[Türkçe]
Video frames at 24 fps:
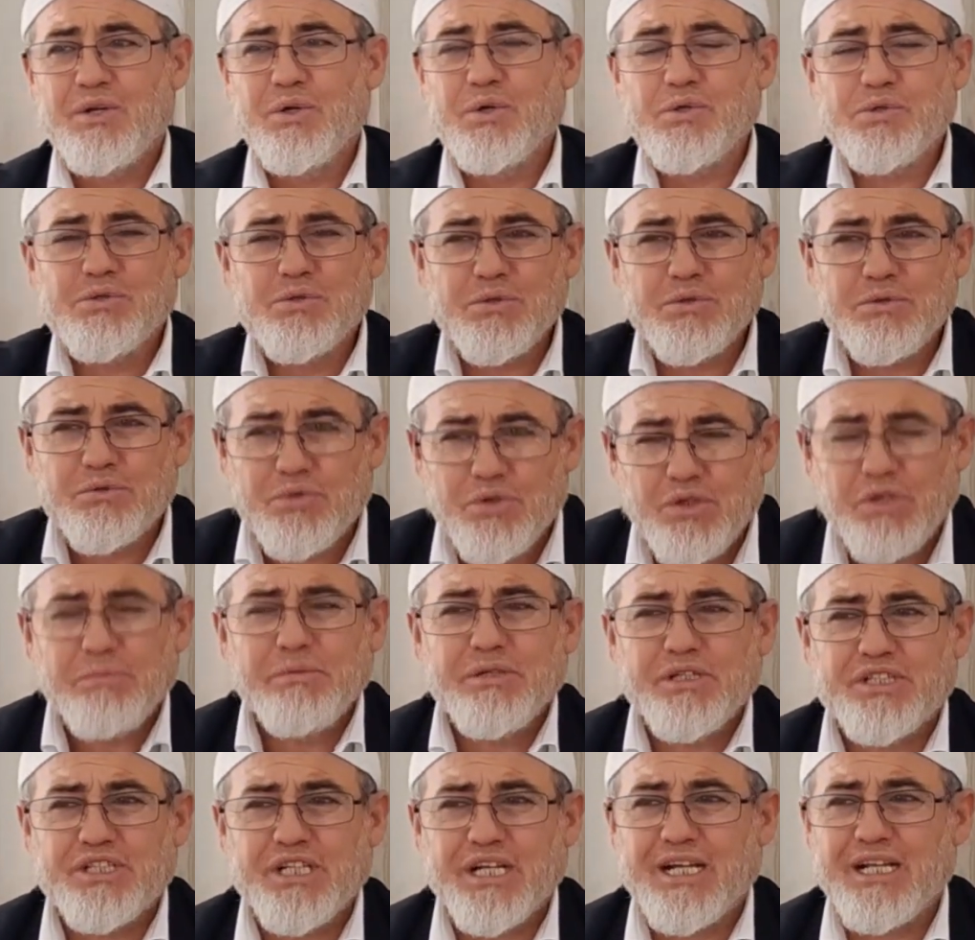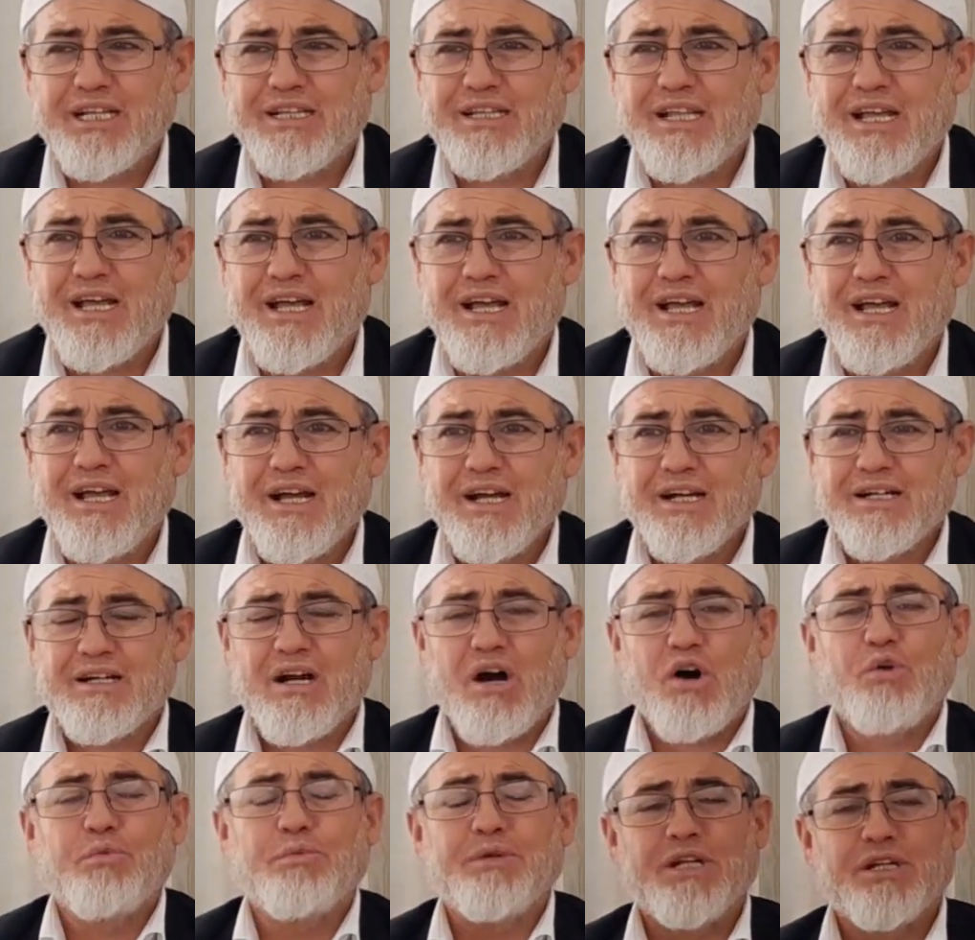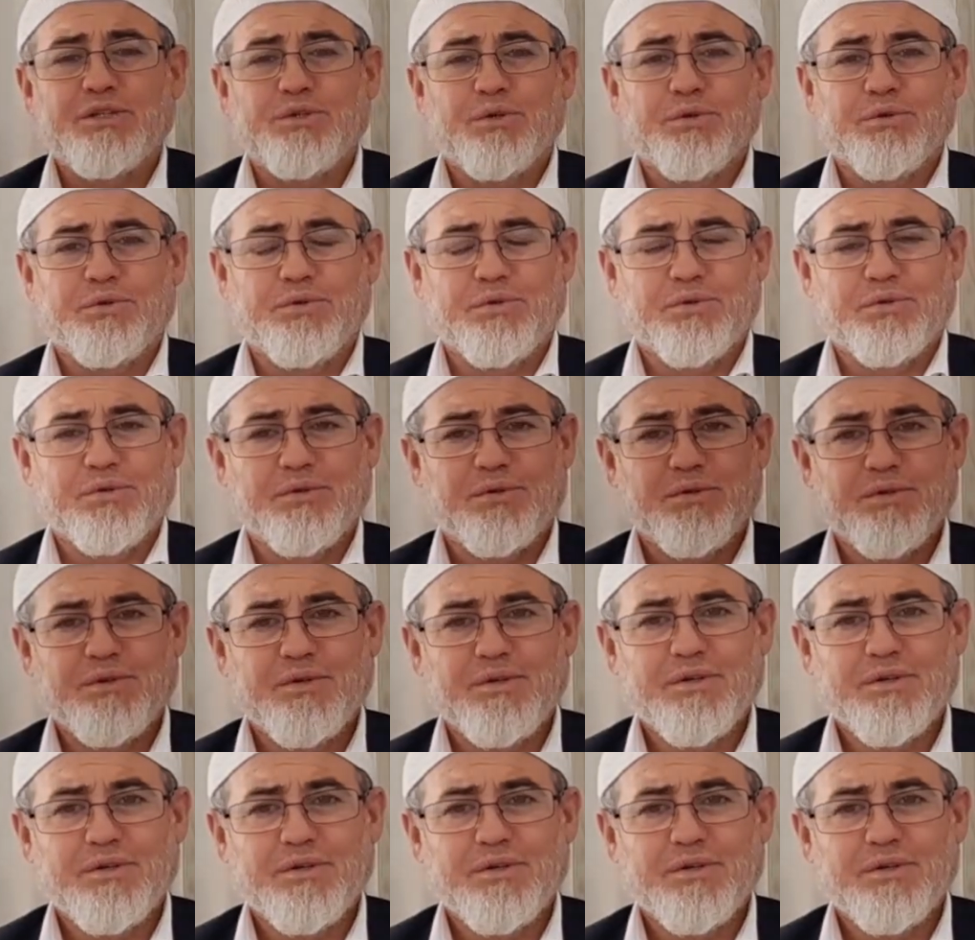üzüntülü bir şekilde kavmine döndü.